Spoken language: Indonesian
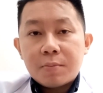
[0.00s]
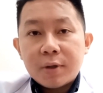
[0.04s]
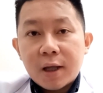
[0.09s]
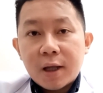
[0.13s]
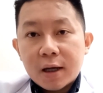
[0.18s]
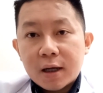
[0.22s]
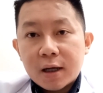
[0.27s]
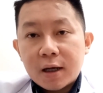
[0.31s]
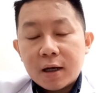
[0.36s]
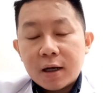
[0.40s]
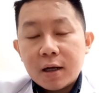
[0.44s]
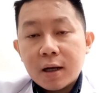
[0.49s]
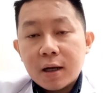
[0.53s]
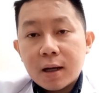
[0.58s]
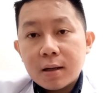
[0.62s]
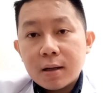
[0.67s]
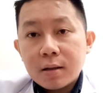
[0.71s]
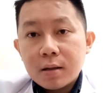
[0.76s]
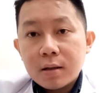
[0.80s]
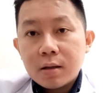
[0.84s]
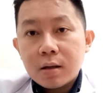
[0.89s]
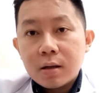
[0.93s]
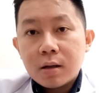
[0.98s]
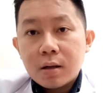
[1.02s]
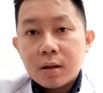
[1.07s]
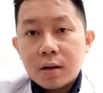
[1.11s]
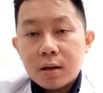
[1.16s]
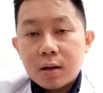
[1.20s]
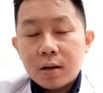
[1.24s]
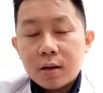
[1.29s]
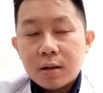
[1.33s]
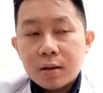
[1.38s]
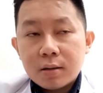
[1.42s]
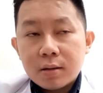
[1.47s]
penyakit ini kan
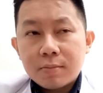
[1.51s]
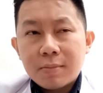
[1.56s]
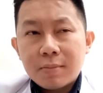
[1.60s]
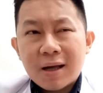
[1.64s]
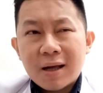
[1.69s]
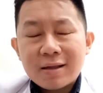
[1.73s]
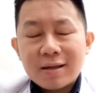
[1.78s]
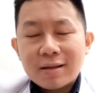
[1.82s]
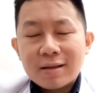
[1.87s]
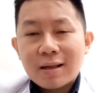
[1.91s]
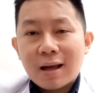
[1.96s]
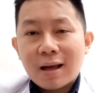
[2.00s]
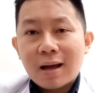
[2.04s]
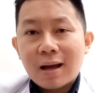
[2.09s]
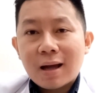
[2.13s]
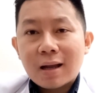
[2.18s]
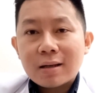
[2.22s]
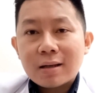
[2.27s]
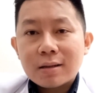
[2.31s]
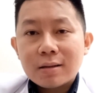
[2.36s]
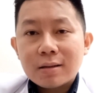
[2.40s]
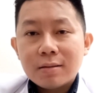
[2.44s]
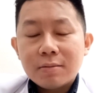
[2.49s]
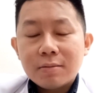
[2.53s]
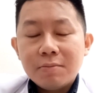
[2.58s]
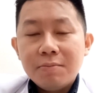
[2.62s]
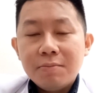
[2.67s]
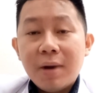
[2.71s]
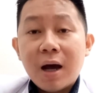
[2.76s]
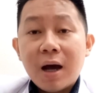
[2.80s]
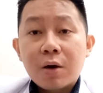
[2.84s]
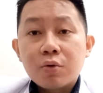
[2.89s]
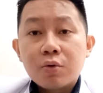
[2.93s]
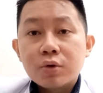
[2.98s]
uh, masih sangat
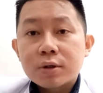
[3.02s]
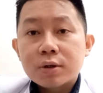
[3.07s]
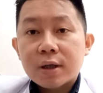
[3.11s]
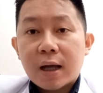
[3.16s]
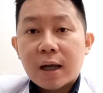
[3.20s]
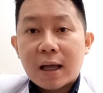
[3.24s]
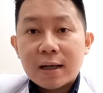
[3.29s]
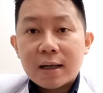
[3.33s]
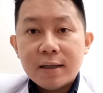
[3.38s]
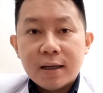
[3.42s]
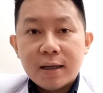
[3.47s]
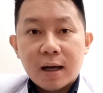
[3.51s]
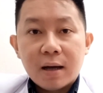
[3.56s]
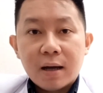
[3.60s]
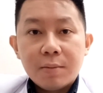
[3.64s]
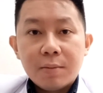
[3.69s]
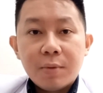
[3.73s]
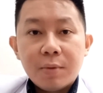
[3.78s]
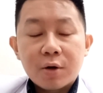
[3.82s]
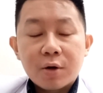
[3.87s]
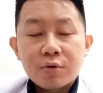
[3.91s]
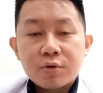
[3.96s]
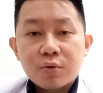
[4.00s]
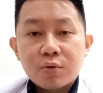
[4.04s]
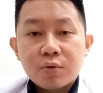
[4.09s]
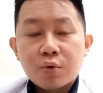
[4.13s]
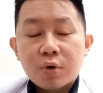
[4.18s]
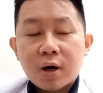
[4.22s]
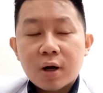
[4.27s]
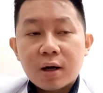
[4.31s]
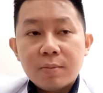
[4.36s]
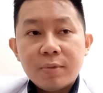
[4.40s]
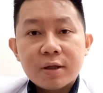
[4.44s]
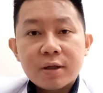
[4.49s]
baru sekali ya, baru
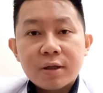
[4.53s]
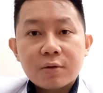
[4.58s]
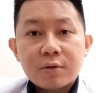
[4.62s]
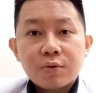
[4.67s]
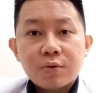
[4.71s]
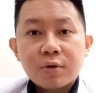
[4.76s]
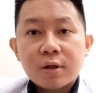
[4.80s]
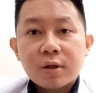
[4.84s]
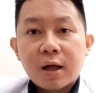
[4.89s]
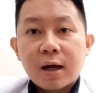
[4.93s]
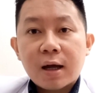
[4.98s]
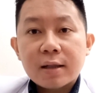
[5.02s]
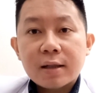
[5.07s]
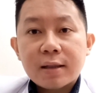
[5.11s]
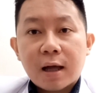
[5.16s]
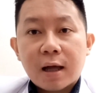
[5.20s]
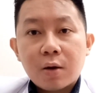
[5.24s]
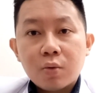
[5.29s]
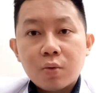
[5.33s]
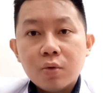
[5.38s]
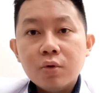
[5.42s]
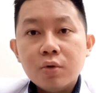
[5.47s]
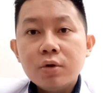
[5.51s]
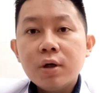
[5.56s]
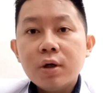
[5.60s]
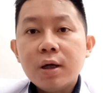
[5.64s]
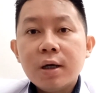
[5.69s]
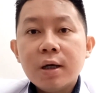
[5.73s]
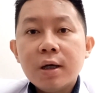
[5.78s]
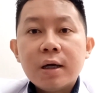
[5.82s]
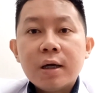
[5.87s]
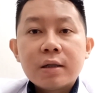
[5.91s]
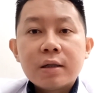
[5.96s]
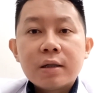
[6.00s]
kurang lebih satu setengah tahun,
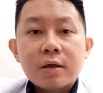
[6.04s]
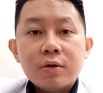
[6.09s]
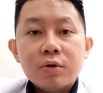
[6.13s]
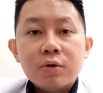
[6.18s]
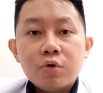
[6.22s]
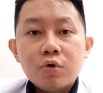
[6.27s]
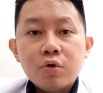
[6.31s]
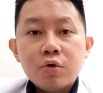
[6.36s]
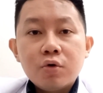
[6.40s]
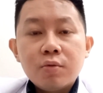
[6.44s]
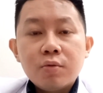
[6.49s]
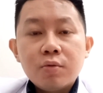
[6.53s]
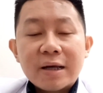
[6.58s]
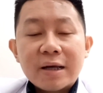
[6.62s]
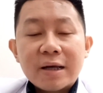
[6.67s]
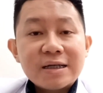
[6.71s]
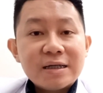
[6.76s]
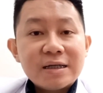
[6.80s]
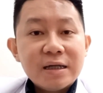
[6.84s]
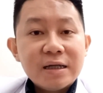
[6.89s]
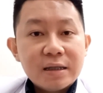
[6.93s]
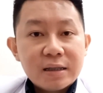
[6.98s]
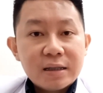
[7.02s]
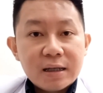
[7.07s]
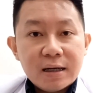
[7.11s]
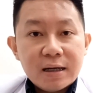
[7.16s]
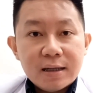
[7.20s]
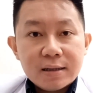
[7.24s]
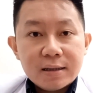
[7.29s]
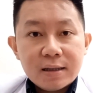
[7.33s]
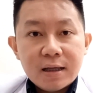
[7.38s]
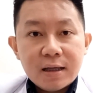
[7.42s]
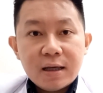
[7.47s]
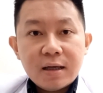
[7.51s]
tentu masih
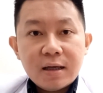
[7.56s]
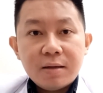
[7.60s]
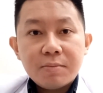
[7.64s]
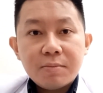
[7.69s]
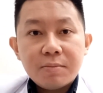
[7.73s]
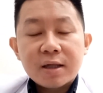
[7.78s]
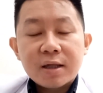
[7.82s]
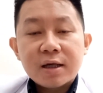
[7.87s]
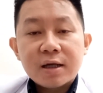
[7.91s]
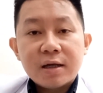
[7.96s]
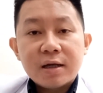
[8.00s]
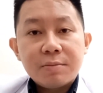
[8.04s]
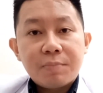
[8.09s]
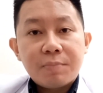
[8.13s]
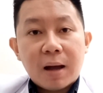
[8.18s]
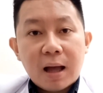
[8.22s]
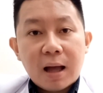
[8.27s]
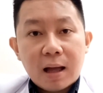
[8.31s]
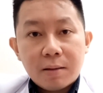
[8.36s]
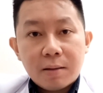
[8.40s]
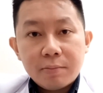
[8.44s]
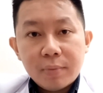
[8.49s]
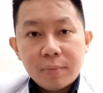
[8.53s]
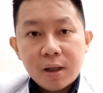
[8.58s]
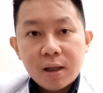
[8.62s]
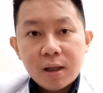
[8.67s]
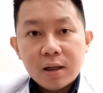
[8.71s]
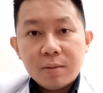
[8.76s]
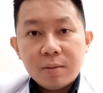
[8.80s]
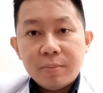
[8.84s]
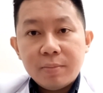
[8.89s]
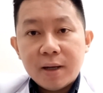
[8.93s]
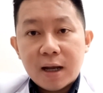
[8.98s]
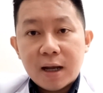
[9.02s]
diteliti, masih
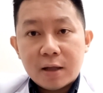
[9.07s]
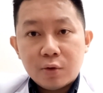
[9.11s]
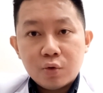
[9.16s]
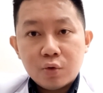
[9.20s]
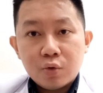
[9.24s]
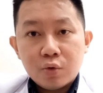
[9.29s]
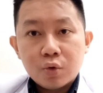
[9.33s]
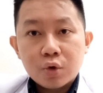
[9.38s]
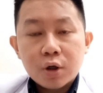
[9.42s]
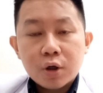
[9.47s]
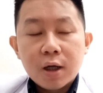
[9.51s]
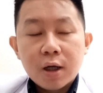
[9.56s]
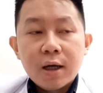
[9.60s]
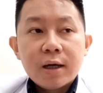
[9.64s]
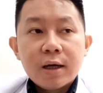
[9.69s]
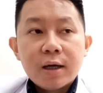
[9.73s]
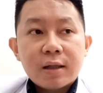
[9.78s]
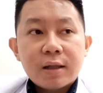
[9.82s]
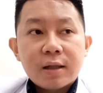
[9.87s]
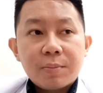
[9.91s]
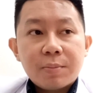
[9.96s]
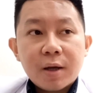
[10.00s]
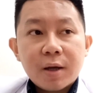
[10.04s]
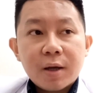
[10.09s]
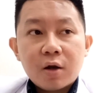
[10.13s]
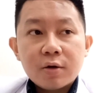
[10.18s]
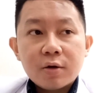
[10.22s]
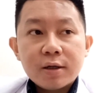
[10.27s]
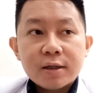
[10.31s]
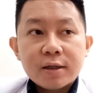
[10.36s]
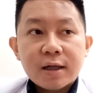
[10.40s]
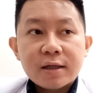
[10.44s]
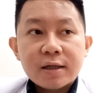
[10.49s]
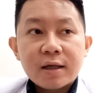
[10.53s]
dipahami lebih lanjut. Tapi kalau
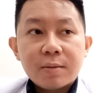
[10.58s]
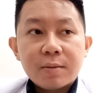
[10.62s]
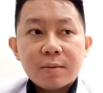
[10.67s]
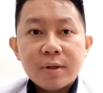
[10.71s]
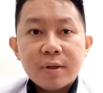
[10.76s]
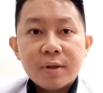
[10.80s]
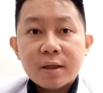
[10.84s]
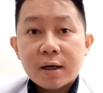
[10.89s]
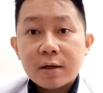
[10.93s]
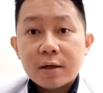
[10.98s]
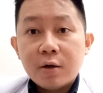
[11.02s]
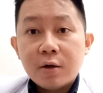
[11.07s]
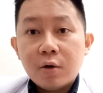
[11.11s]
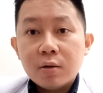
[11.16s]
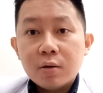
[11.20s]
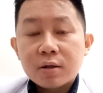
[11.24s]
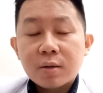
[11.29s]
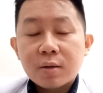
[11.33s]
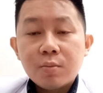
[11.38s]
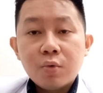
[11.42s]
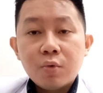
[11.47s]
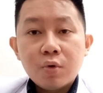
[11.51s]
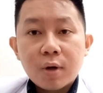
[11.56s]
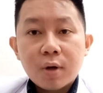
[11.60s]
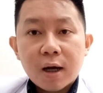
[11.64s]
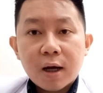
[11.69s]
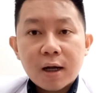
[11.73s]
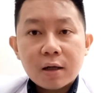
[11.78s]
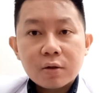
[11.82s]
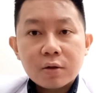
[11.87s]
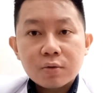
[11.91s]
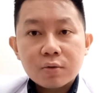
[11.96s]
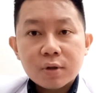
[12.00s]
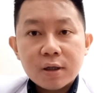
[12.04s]
ditanya bisa disembuhkan
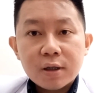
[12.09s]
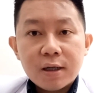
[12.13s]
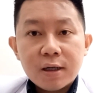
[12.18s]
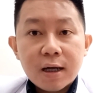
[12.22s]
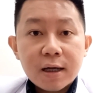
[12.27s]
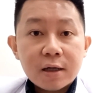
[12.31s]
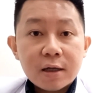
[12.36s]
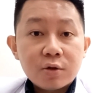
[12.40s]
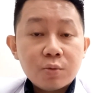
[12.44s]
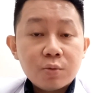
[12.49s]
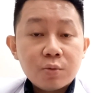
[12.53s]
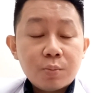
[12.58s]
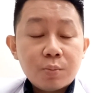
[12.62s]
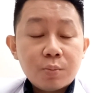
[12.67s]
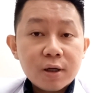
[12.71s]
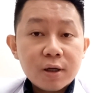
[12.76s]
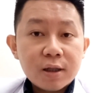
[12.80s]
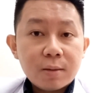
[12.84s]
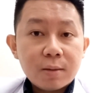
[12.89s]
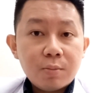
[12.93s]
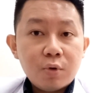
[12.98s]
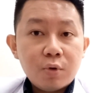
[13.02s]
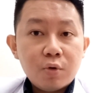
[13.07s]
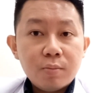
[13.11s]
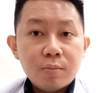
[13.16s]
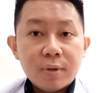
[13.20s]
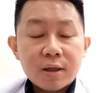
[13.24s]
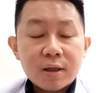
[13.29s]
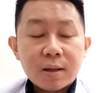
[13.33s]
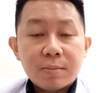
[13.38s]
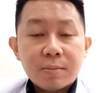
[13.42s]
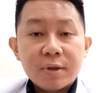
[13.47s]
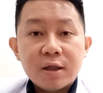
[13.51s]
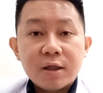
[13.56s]
atau tidak, itu pun kita belum
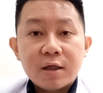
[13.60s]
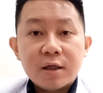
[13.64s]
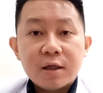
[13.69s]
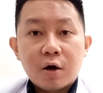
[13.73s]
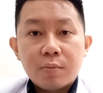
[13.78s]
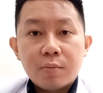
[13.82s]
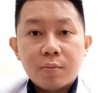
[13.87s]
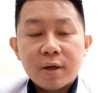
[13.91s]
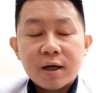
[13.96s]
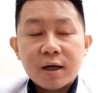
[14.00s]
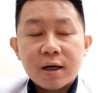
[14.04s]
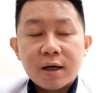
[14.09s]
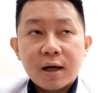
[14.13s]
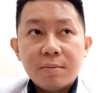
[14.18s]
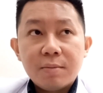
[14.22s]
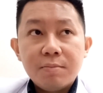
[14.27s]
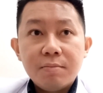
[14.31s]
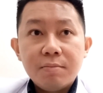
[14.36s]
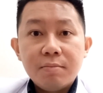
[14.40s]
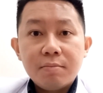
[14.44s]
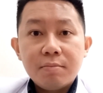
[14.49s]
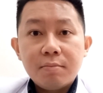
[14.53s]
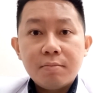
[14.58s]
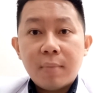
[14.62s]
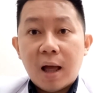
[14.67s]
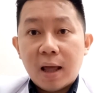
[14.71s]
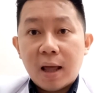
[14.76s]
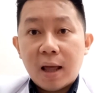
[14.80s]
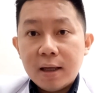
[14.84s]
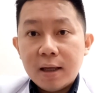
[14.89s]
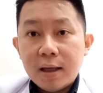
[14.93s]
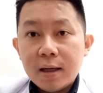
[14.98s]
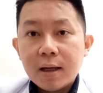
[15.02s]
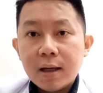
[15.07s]
bisa menjawabnya dengan
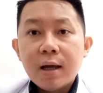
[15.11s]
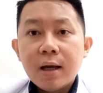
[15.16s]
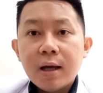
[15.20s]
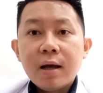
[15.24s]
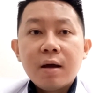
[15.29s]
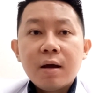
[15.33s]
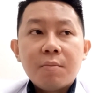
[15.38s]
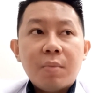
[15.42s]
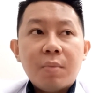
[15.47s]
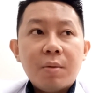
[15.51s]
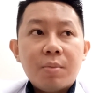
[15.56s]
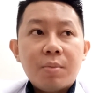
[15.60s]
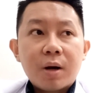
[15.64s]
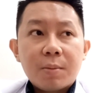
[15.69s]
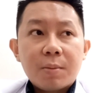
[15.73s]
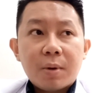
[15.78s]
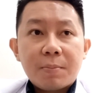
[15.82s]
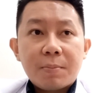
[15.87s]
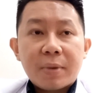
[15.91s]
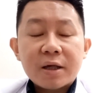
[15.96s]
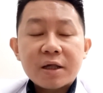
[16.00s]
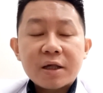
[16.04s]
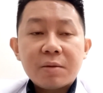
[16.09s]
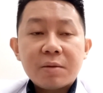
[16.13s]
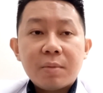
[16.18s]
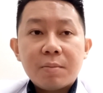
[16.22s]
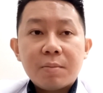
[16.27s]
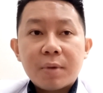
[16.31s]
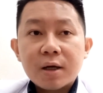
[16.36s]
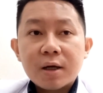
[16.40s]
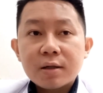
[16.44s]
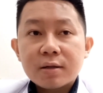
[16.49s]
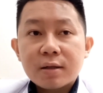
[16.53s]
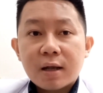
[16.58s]
baik. Beberapa pasien
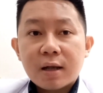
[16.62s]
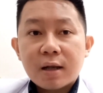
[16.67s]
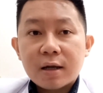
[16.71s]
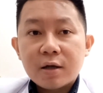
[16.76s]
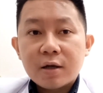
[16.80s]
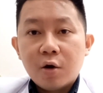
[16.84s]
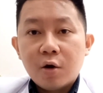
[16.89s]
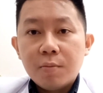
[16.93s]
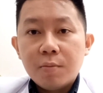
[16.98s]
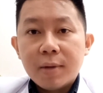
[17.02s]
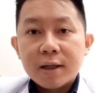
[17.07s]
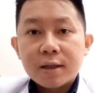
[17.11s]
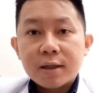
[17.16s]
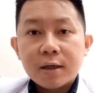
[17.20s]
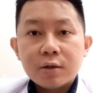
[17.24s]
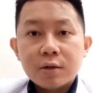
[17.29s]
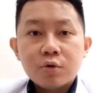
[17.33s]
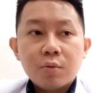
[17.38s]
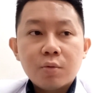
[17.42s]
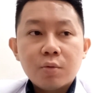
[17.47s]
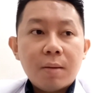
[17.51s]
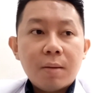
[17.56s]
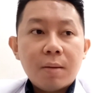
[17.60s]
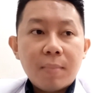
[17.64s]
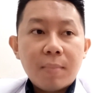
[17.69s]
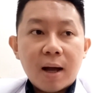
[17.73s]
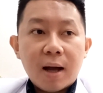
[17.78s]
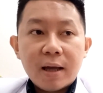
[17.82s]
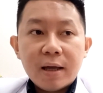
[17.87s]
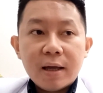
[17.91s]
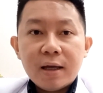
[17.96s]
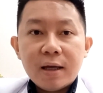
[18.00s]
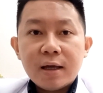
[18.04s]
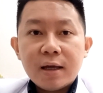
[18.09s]
memang setelah diobati itu
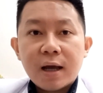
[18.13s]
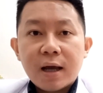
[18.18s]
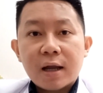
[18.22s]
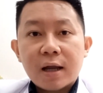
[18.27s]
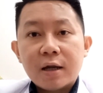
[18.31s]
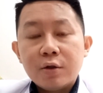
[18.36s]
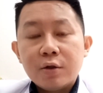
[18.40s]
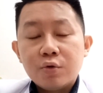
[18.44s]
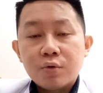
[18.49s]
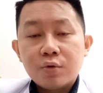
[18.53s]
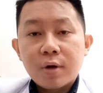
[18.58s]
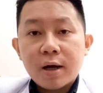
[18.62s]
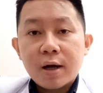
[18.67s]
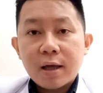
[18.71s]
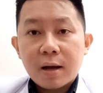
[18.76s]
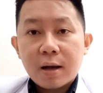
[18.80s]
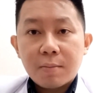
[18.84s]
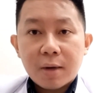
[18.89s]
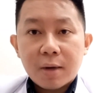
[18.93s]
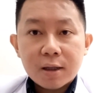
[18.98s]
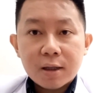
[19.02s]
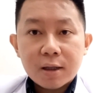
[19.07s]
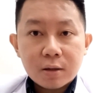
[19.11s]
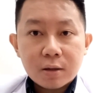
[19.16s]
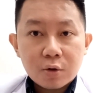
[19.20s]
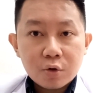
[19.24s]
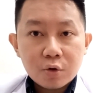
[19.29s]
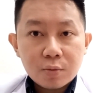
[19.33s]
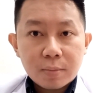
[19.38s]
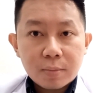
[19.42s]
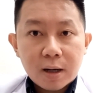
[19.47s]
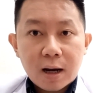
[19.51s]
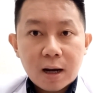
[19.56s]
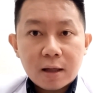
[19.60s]
membaik, ada juga yang masih
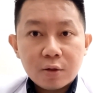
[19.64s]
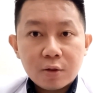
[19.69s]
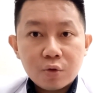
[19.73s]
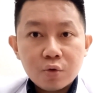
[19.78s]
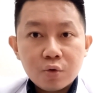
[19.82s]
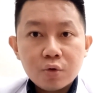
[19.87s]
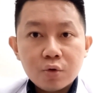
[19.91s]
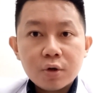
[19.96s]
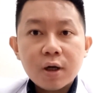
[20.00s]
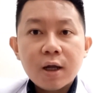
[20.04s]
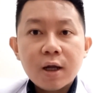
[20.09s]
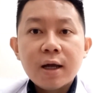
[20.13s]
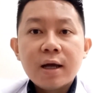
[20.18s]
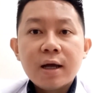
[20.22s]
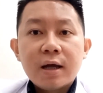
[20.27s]
terus berlanjut